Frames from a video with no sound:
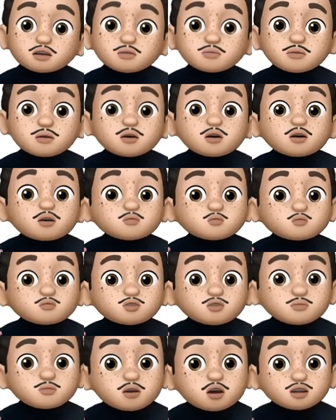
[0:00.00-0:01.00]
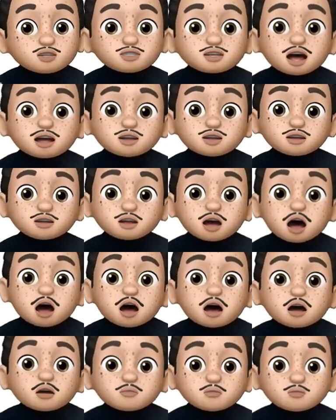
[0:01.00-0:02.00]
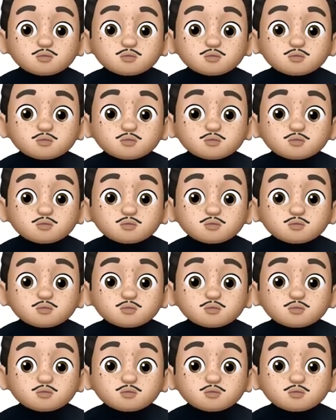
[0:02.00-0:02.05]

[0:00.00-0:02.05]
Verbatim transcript: 그러면 물을 먹지 않는다.